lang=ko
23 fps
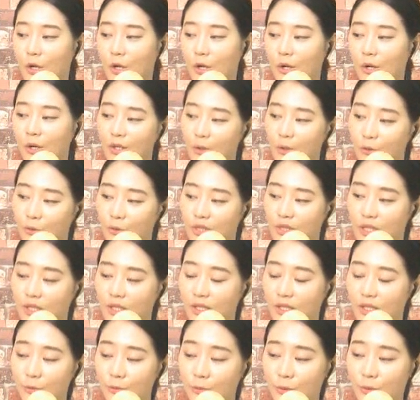유양했던
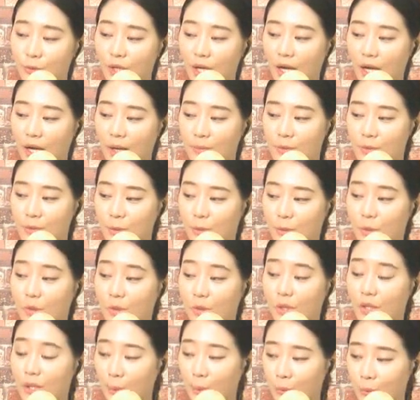육체들이 우리가
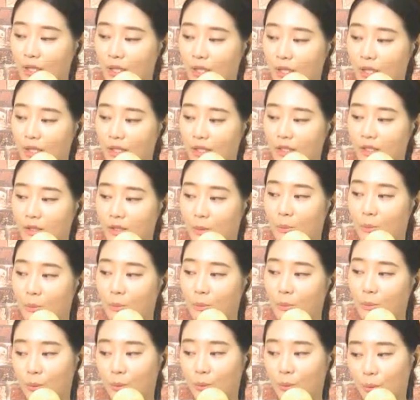감췄던 이 동굴 같은
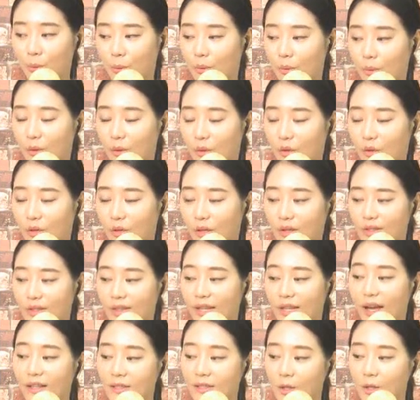공포도
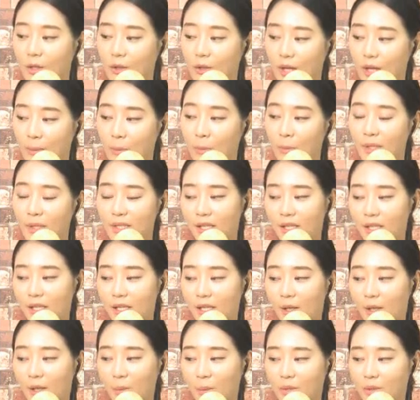난 그걸 내 몸에
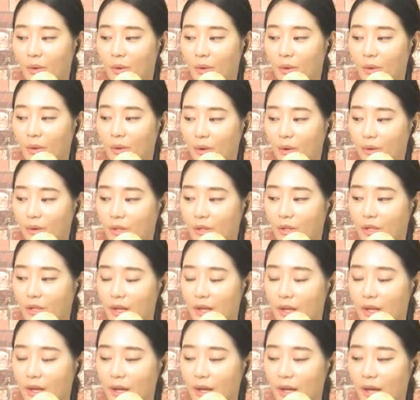새기고 싶어요.
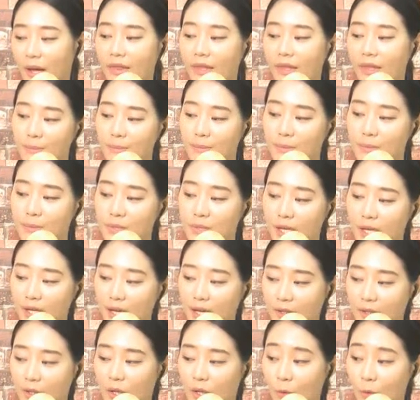한 남자의
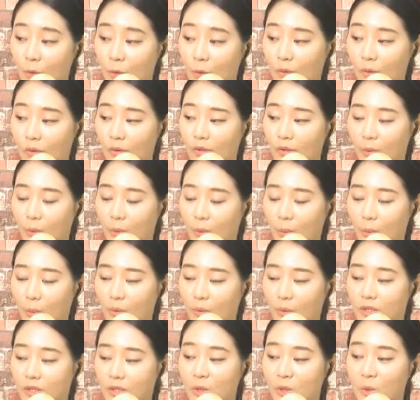강력한
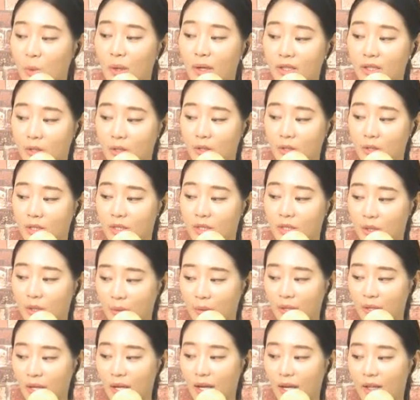권한으로 지도에 그려진
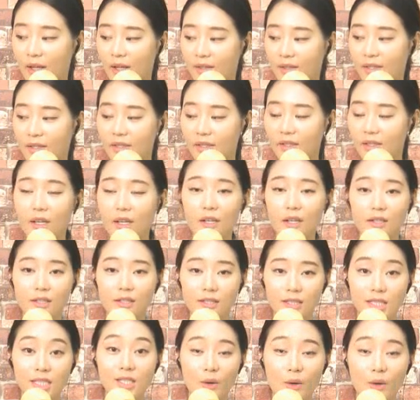경계가 아닌
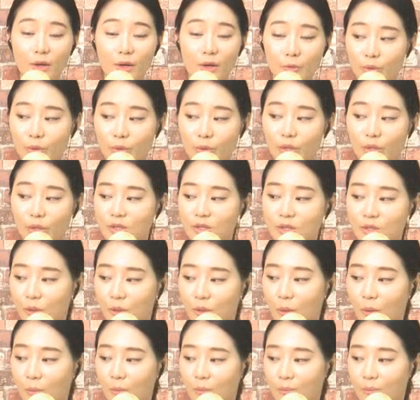진정한
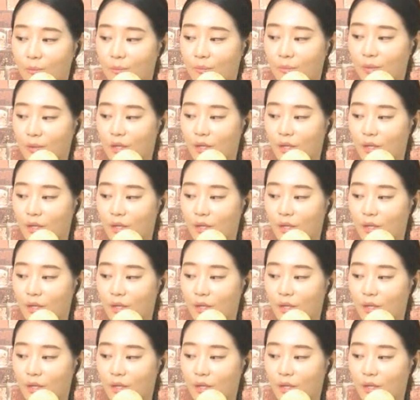국가처럼.